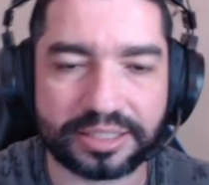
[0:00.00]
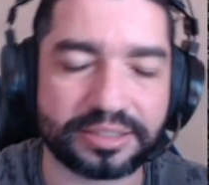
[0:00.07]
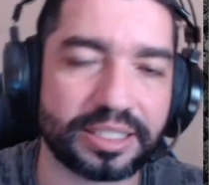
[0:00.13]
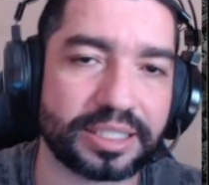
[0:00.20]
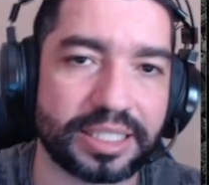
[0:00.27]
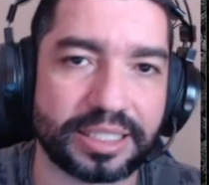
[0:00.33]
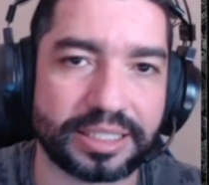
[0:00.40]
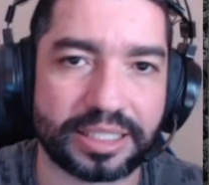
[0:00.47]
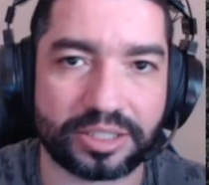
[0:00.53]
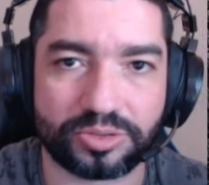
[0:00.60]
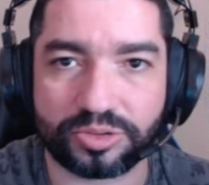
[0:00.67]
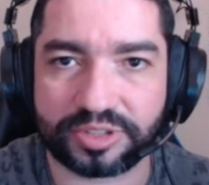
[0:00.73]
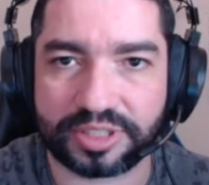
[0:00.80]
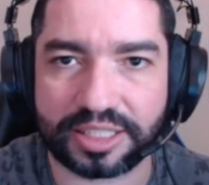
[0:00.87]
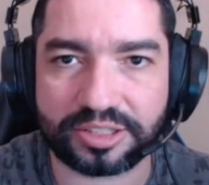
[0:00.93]
você ganha
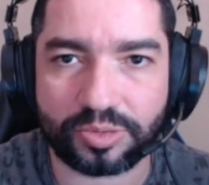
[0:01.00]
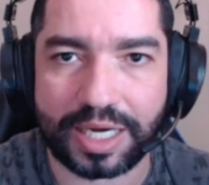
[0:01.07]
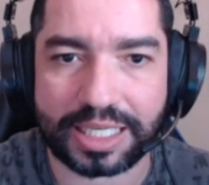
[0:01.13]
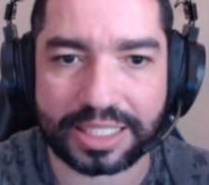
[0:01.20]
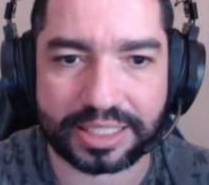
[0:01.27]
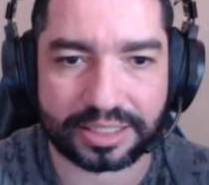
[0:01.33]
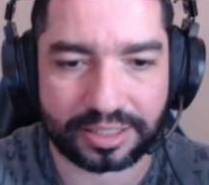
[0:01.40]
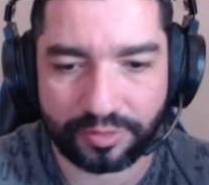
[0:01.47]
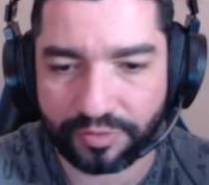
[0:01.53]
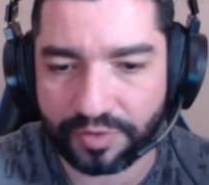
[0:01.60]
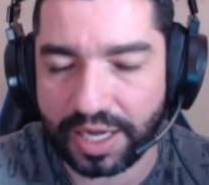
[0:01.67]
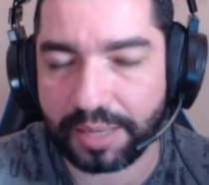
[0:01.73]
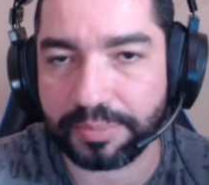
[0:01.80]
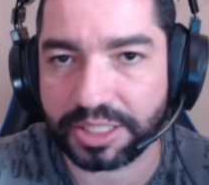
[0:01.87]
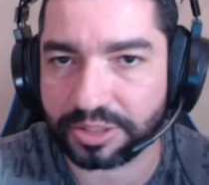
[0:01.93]
240
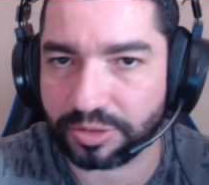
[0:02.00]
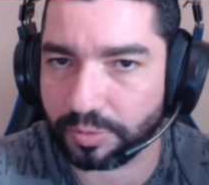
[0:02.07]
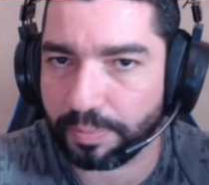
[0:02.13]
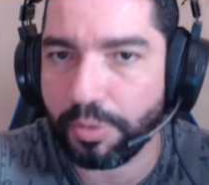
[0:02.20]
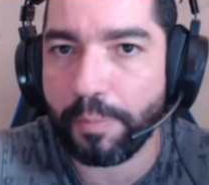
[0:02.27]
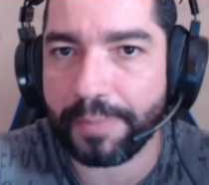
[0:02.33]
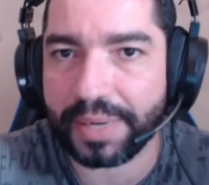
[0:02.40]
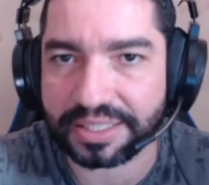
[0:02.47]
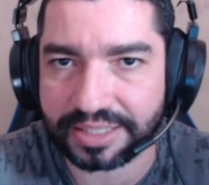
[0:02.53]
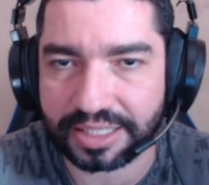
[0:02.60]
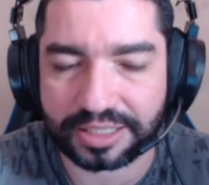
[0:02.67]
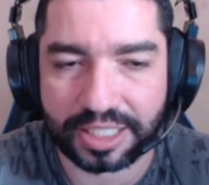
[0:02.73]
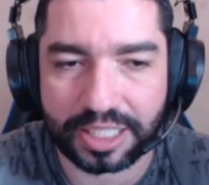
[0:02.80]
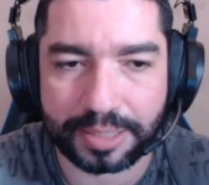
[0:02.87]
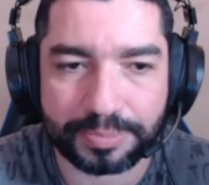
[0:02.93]
farmando por
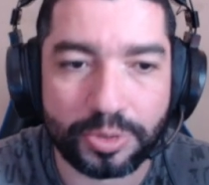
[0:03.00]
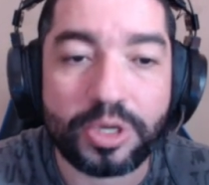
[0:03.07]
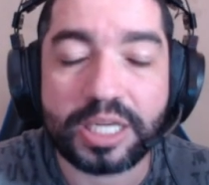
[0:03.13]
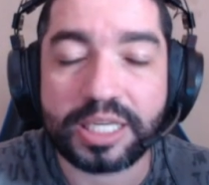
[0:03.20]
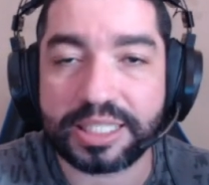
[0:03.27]
passatempo